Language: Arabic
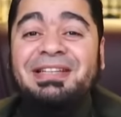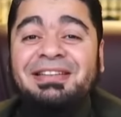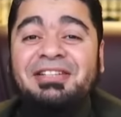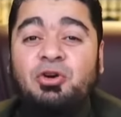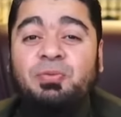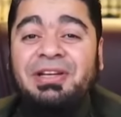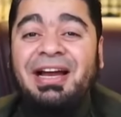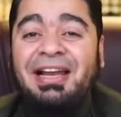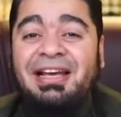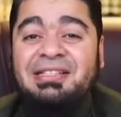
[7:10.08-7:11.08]
بس انت
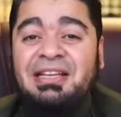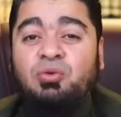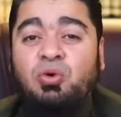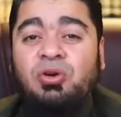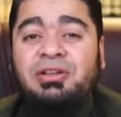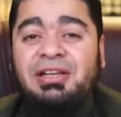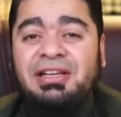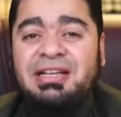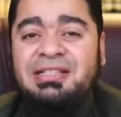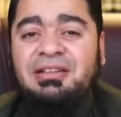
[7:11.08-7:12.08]
جاوبتني على يزيد وقلت
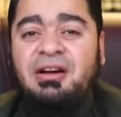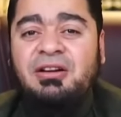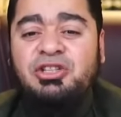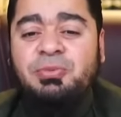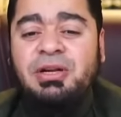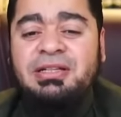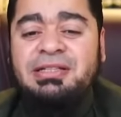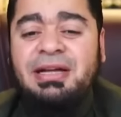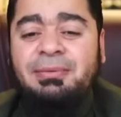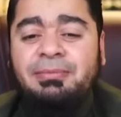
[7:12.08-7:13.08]
لي يزيد خرج من
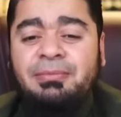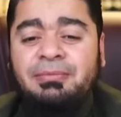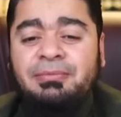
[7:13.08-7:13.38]
الاسلام